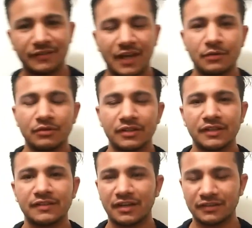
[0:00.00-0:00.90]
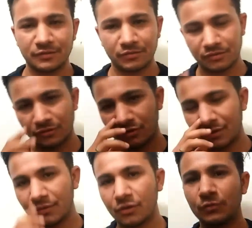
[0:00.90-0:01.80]
अपने देश आए हुए थे सात दिवस
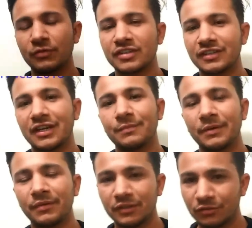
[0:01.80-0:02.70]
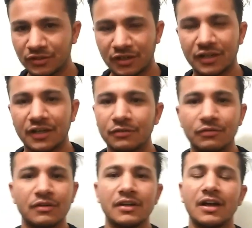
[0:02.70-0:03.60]
के दौरे में और वो सत्रह फरवरी
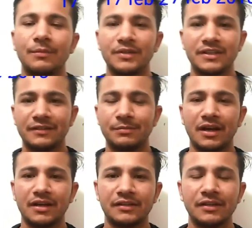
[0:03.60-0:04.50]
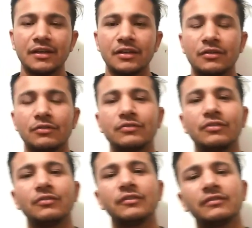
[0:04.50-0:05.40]
दो को अपने देश में आए थे
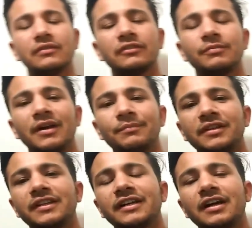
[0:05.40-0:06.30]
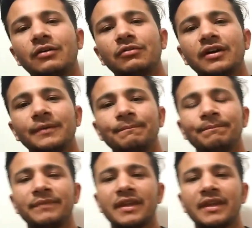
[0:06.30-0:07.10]
दोस्तों उस उसमें आपने देखा होगा